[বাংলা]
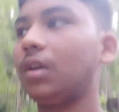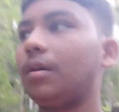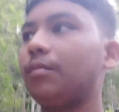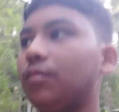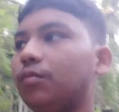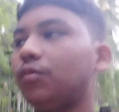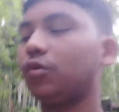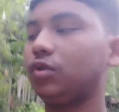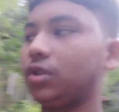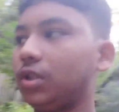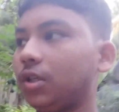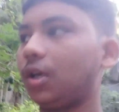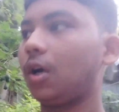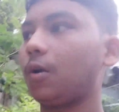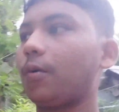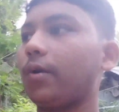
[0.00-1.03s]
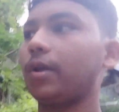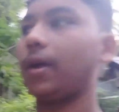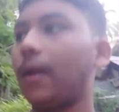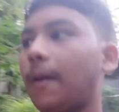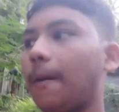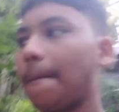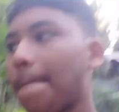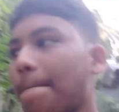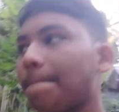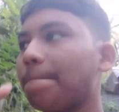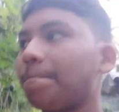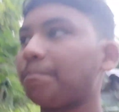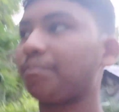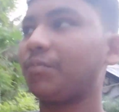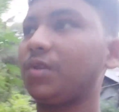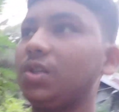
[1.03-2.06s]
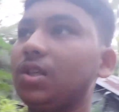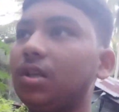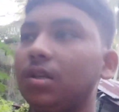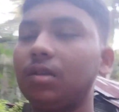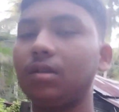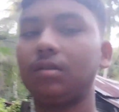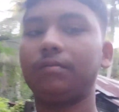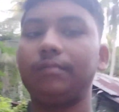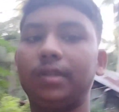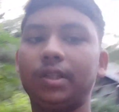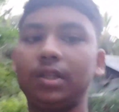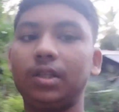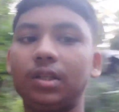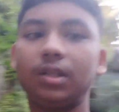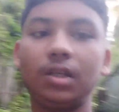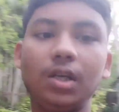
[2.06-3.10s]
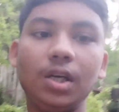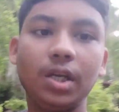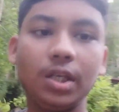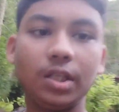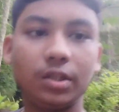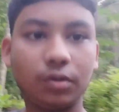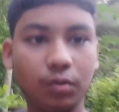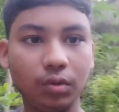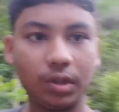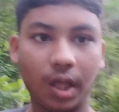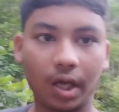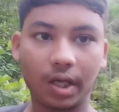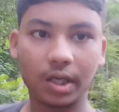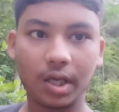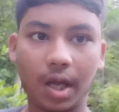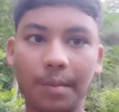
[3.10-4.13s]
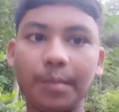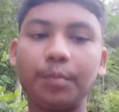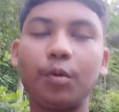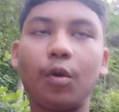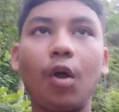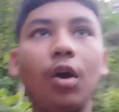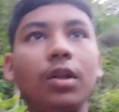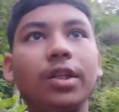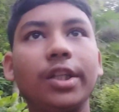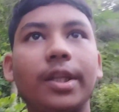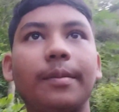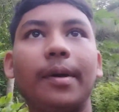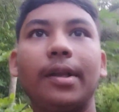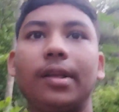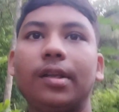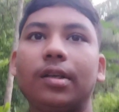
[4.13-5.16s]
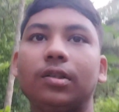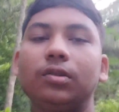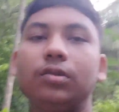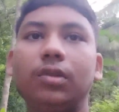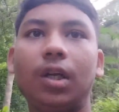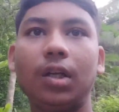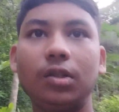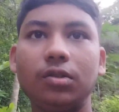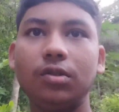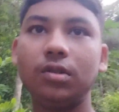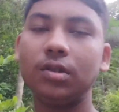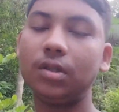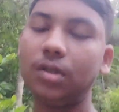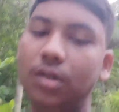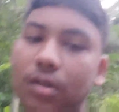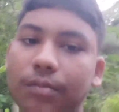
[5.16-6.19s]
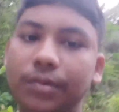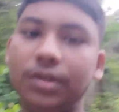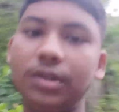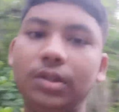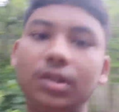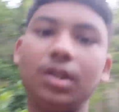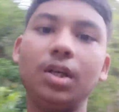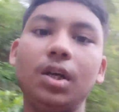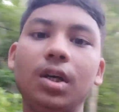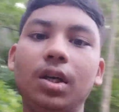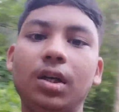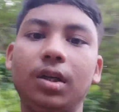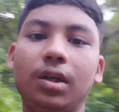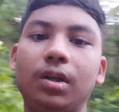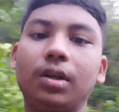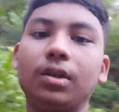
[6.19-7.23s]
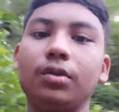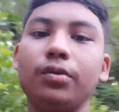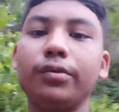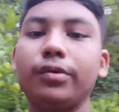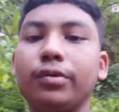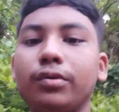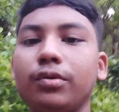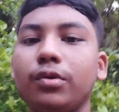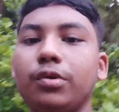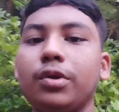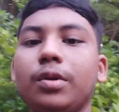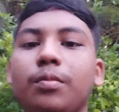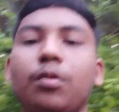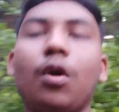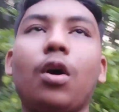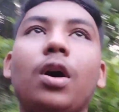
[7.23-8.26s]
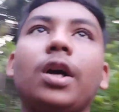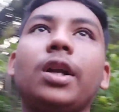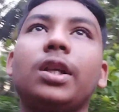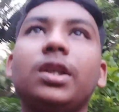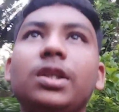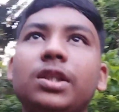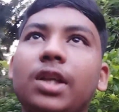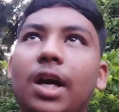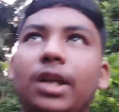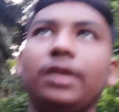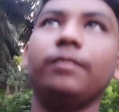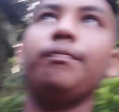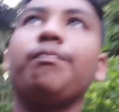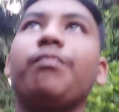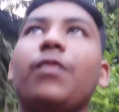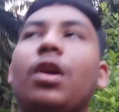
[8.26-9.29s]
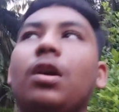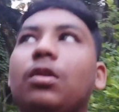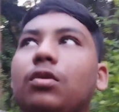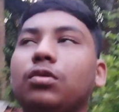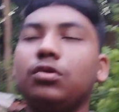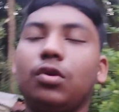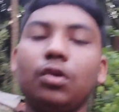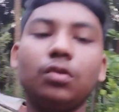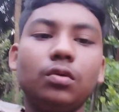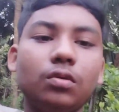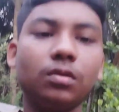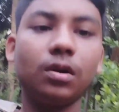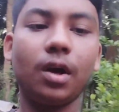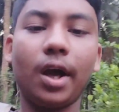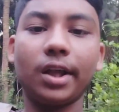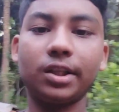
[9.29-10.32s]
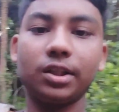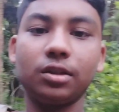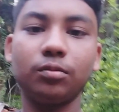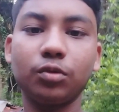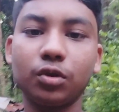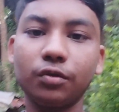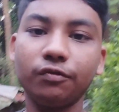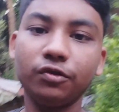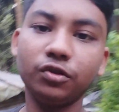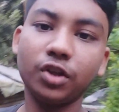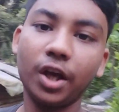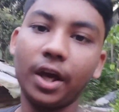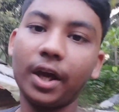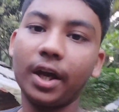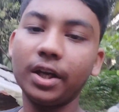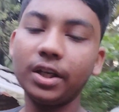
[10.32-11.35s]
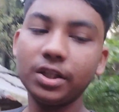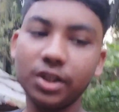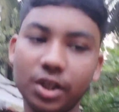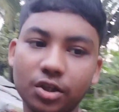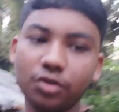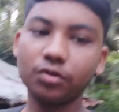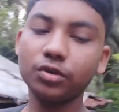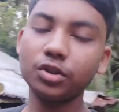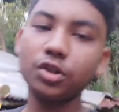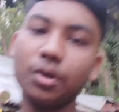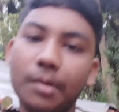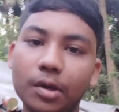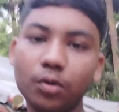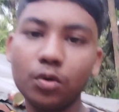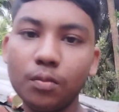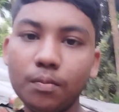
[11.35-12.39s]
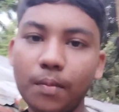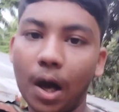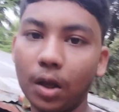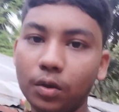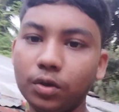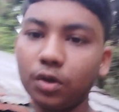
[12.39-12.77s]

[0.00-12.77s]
আমি বলছি কারণ কেন যে মানে স্কুল থাকে আমি ব্লগ দিতে পারি না তো তার জন্য আমি দুটো দুটো করে ব্লগ আর কি ছাড়ি তো চলো আজকের মতন ভিডিওটা এখানেই শেষ করছি সবাই খুব ভালো